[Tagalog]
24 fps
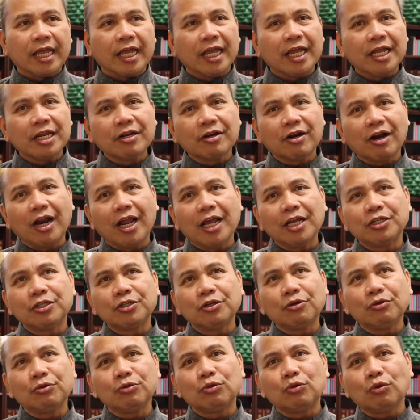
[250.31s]
in
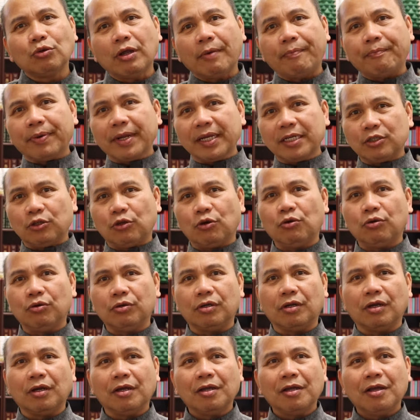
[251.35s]
relation to the
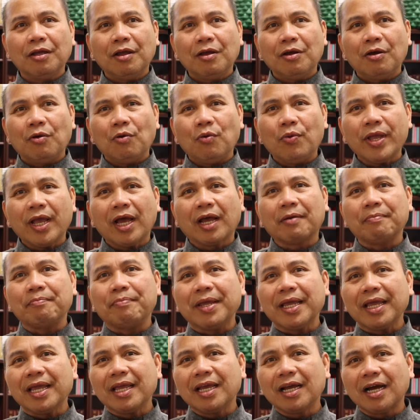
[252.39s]
priesthood, we are
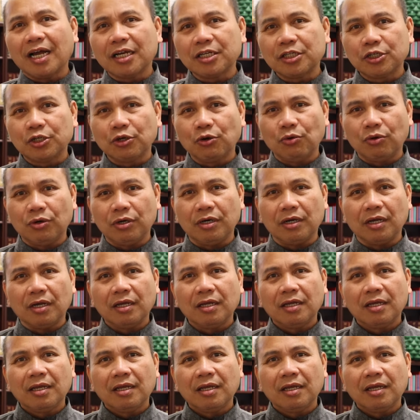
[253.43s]
being assured